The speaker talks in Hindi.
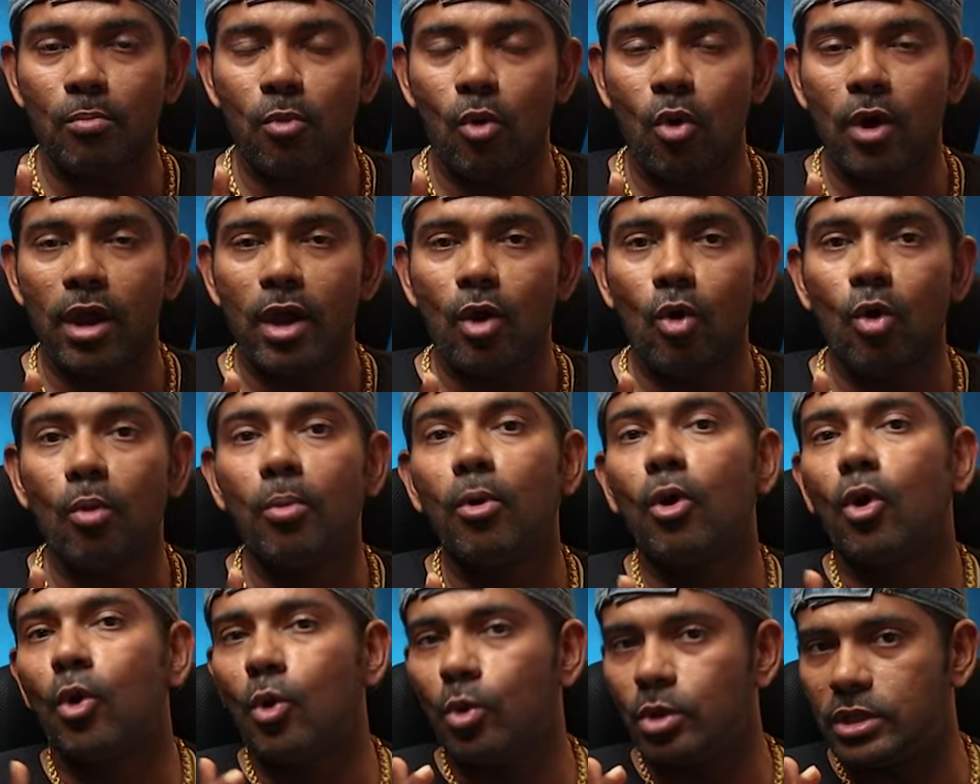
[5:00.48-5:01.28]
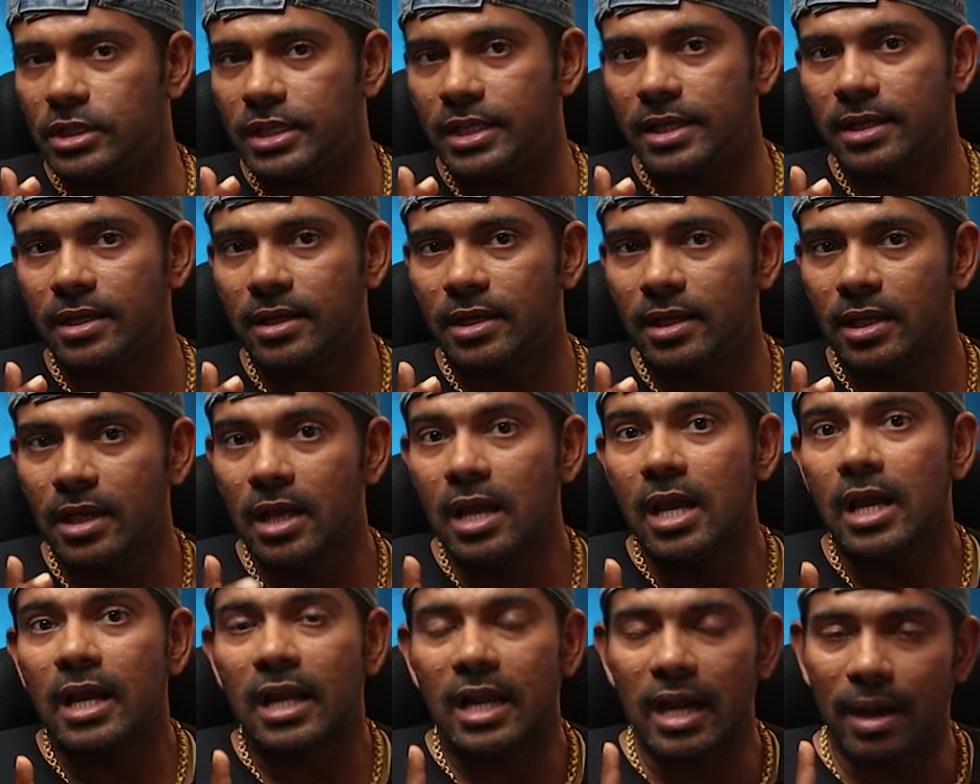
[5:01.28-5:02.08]
हो वो है
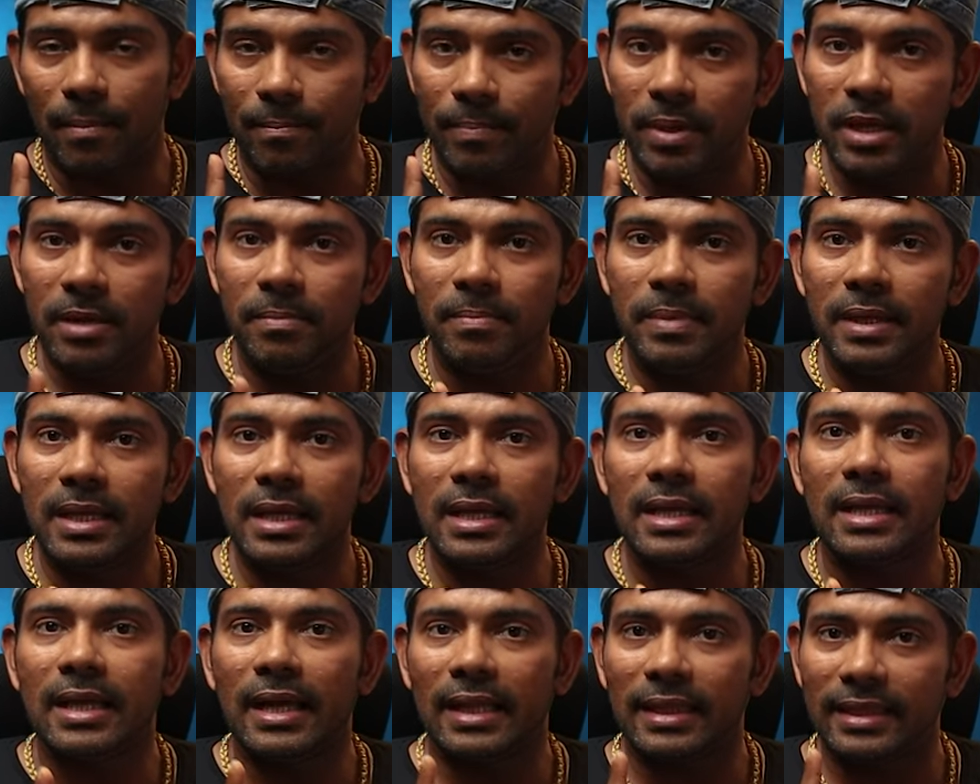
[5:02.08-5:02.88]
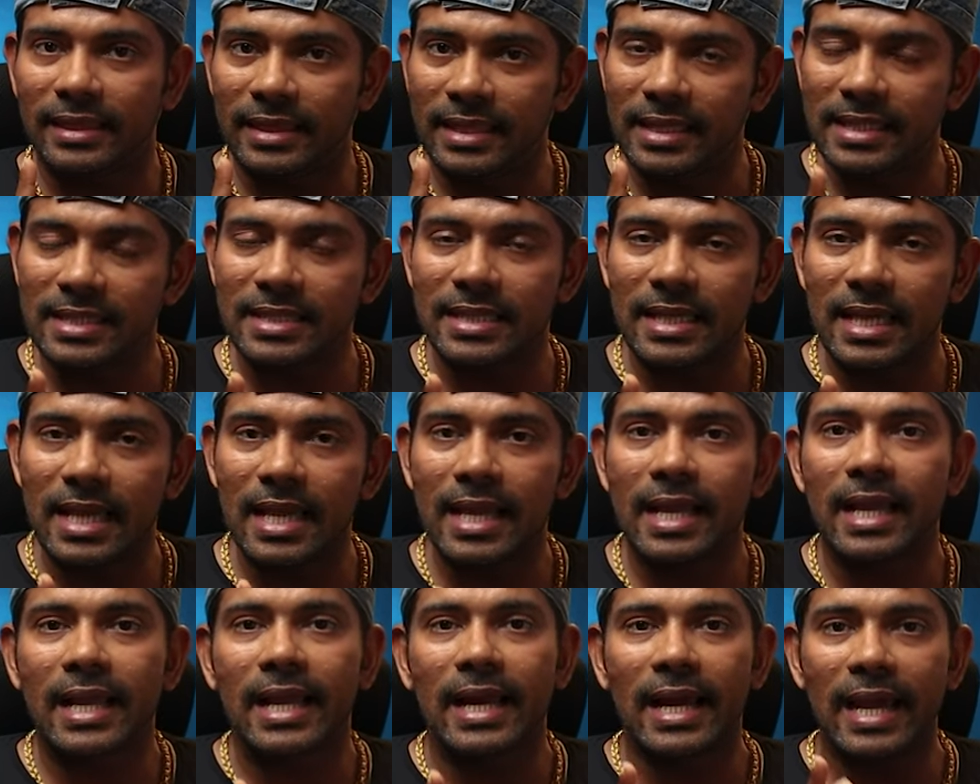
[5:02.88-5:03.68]
ओवर कभी भी गलती से
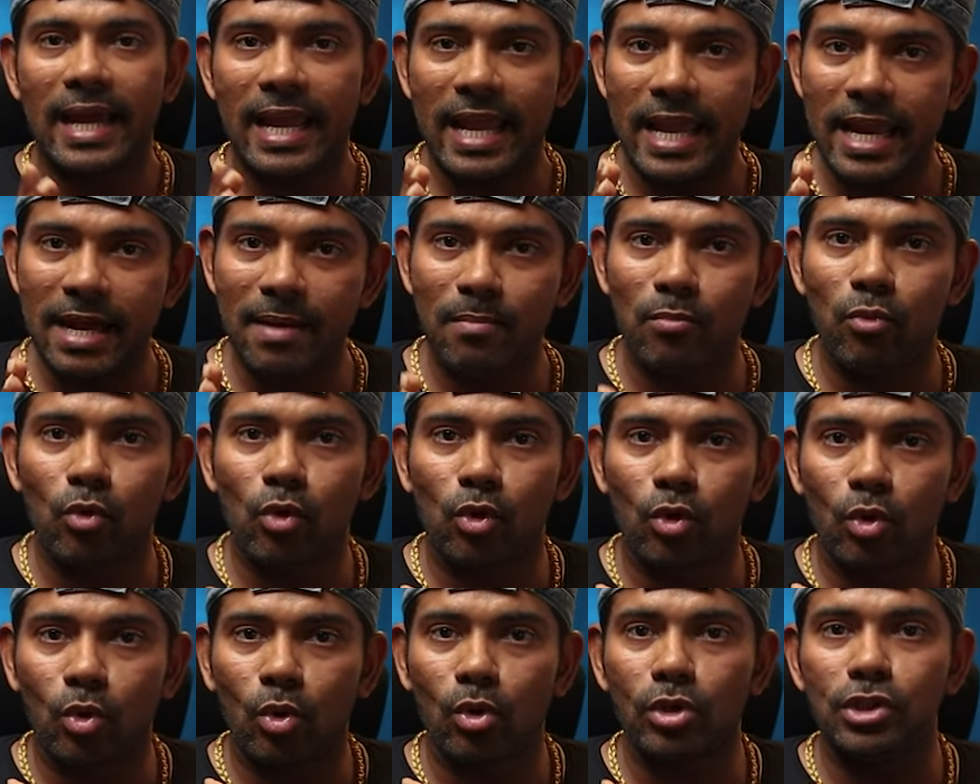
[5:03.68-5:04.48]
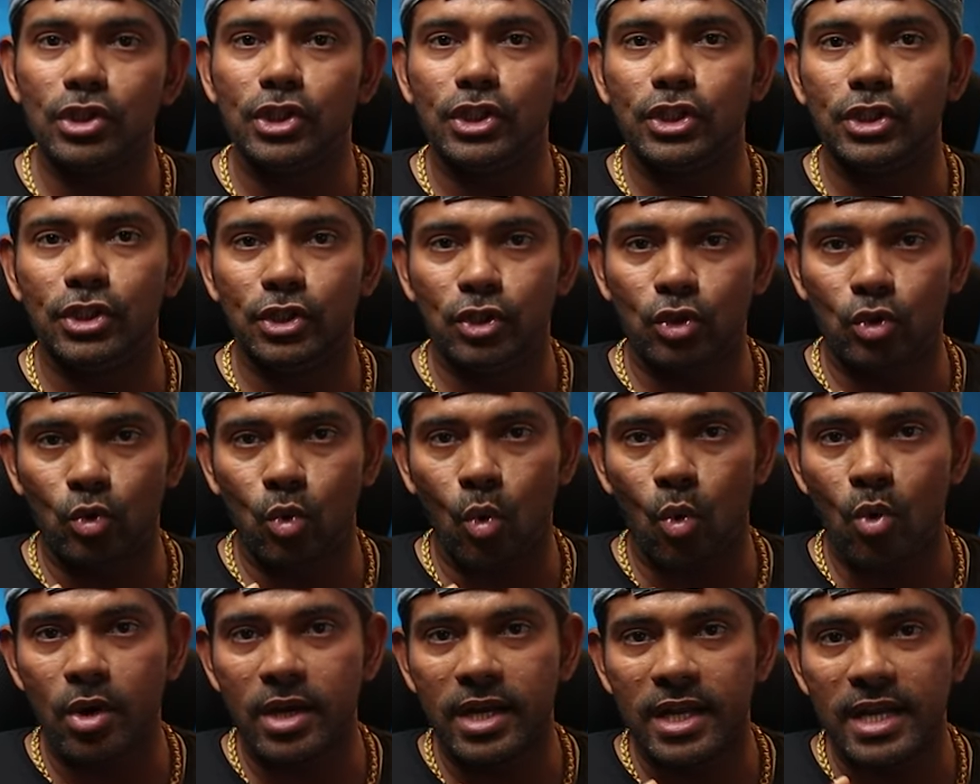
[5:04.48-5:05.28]
क्लेन बुट्रोल
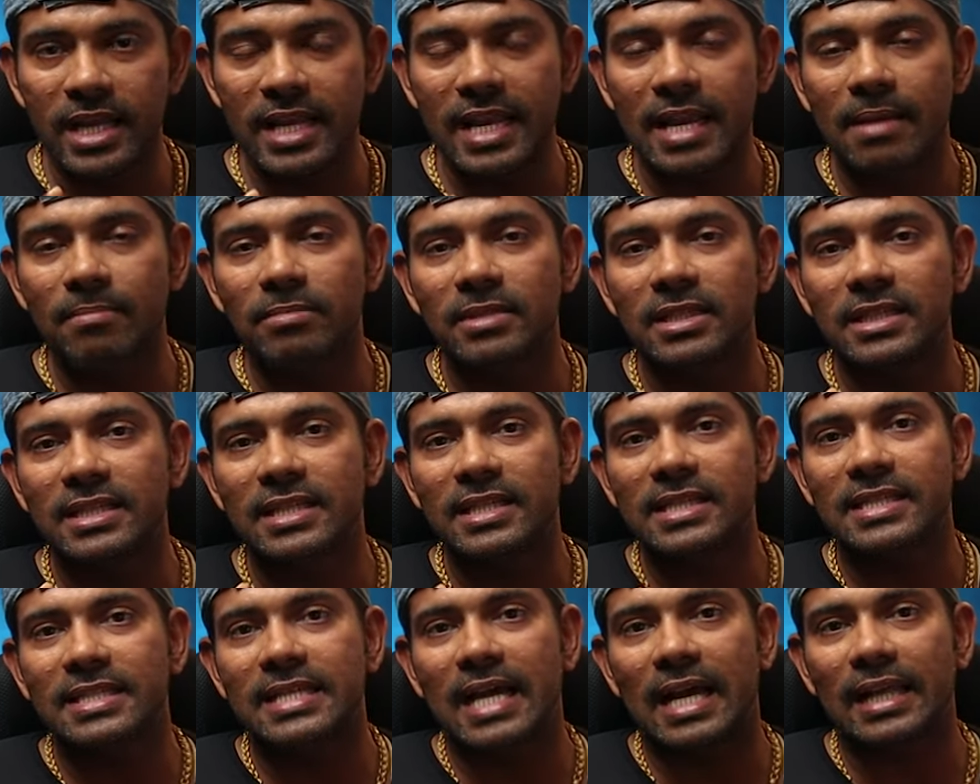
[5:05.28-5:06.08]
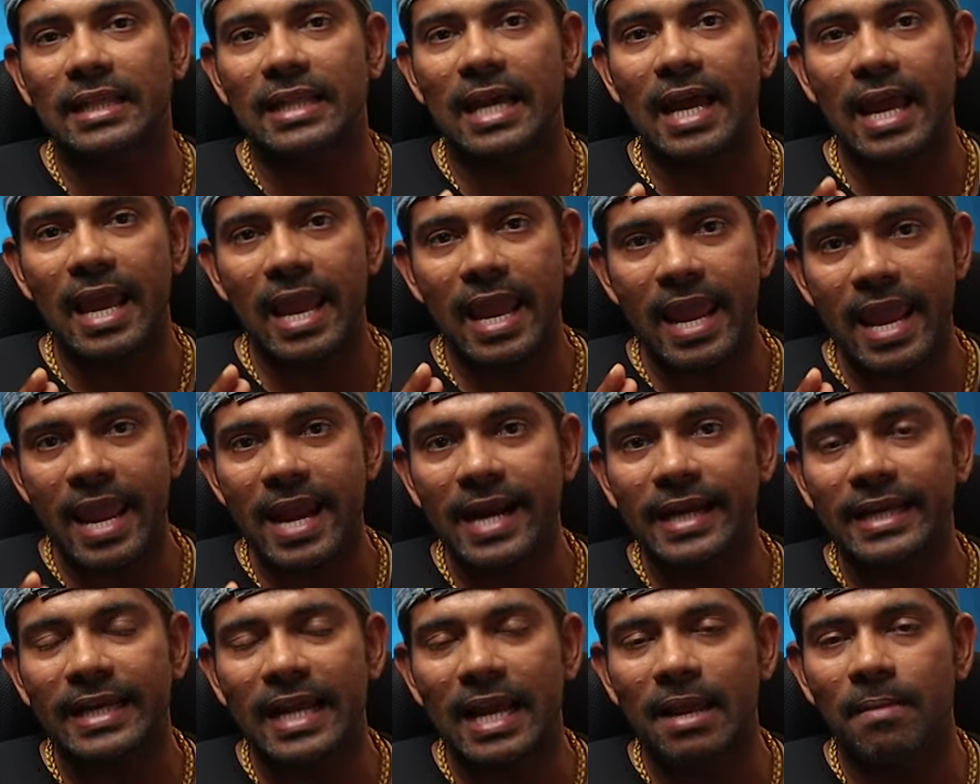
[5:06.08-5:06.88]
ट्वेंटी एम से ज़्यादा
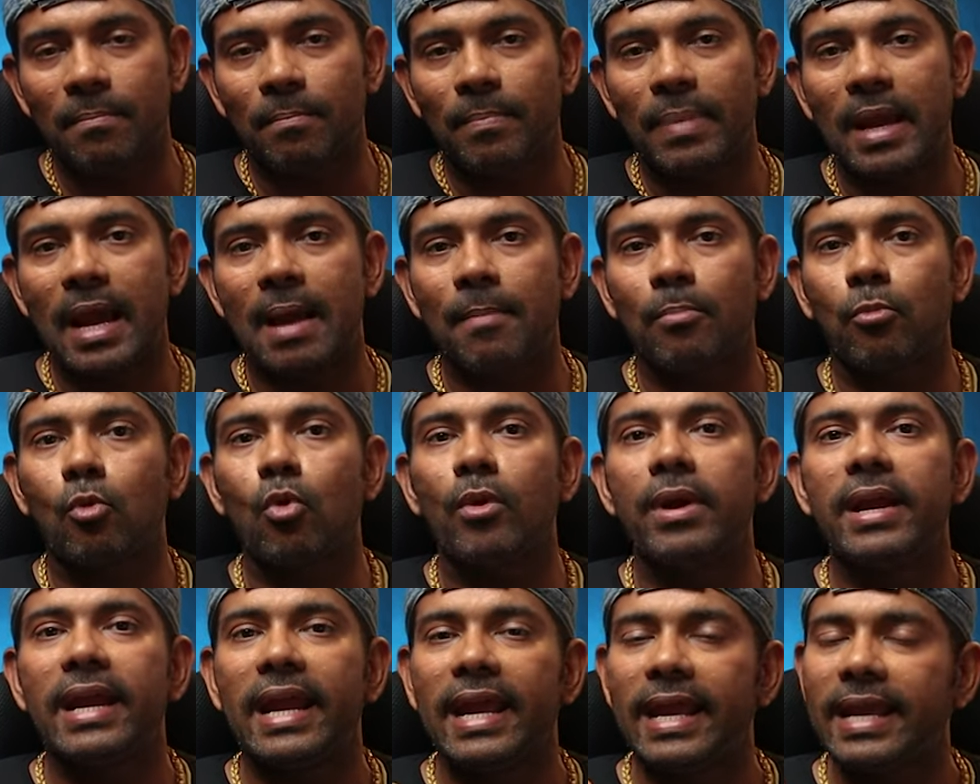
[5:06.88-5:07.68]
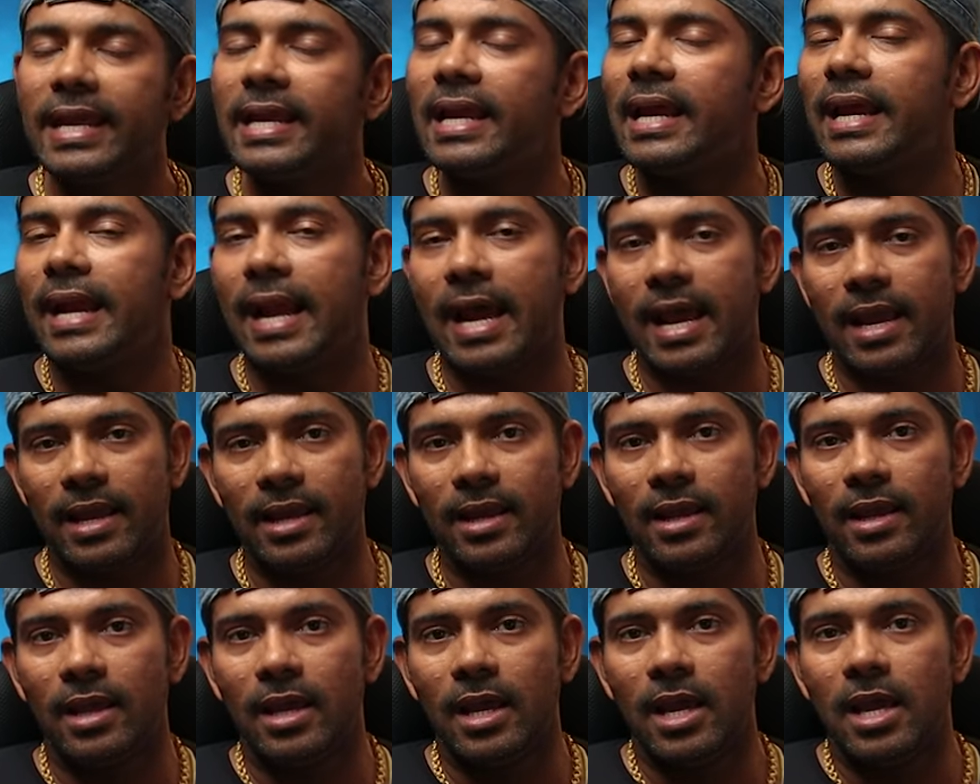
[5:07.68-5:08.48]
एक टाइम पे आपको नहीं लेना है